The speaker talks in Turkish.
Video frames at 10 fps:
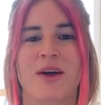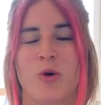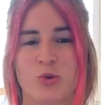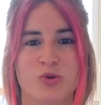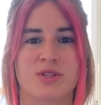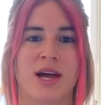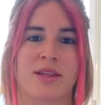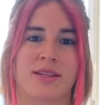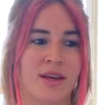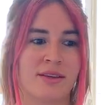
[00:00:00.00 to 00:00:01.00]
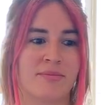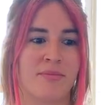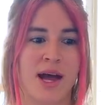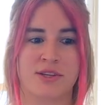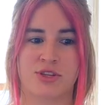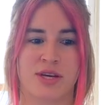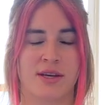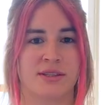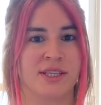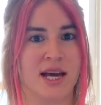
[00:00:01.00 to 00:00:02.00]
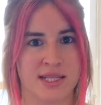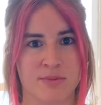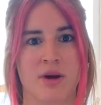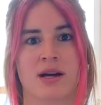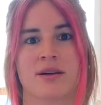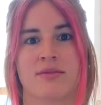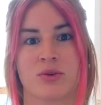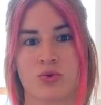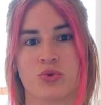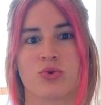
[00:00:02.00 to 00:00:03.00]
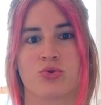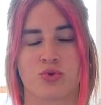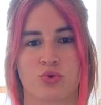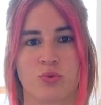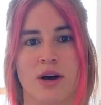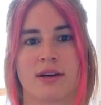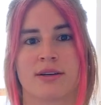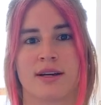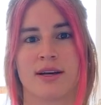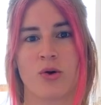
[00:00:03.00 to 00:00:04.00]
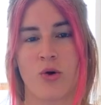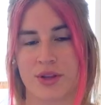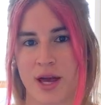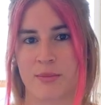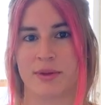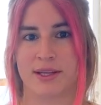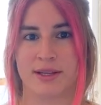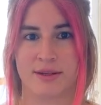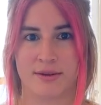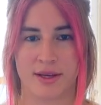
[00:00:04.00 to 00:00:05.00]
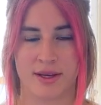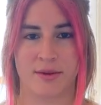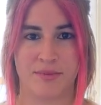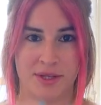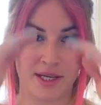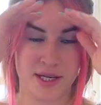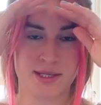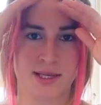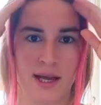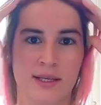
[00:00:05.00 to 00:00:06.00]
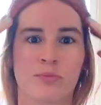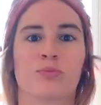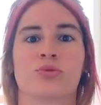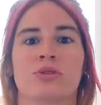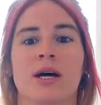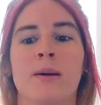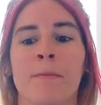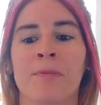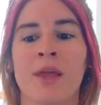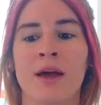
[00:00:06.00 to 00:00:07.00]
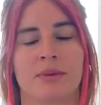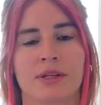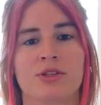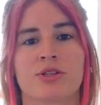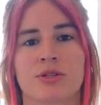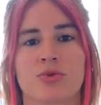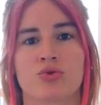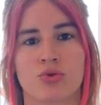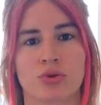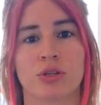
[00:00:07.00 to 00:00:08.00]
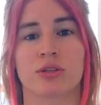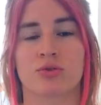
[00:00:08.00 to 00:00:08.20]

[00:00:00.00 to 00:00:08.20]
O yüzden bence yazmak ve günlük tutmak önemli e, bir yere sahip burada. Ben açıkçası şu konuya